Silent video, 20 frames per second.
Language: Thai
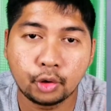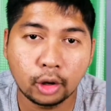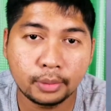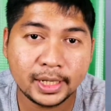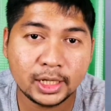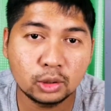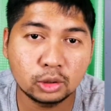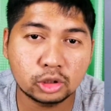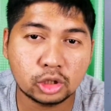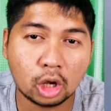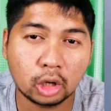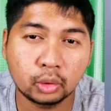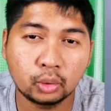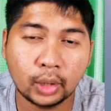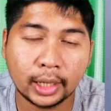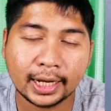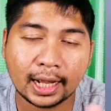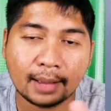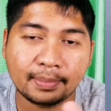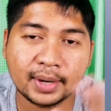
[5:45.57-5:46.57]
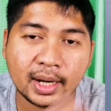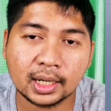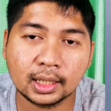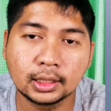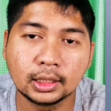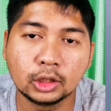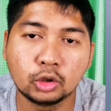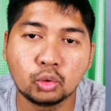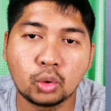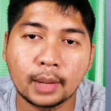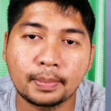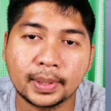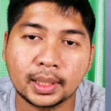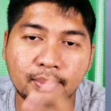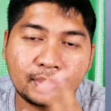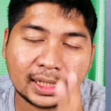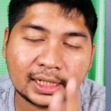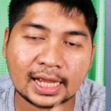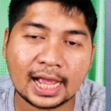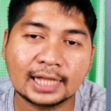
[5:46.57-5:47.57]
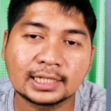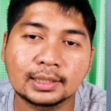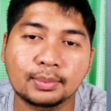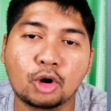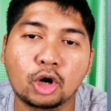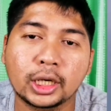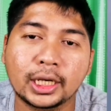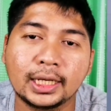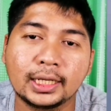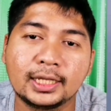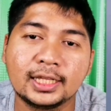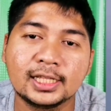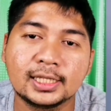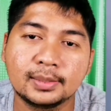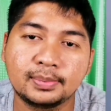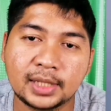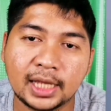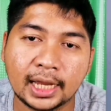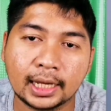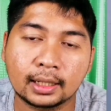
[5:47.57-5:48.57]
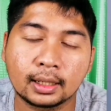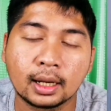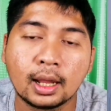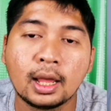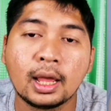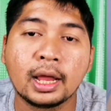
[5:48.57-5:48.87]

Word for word: โดยมีอยู่สองหน่วยนะครับนั่นคือหน่วยปฏิบัติการเฉพาะกิจที่สิบเจ็ด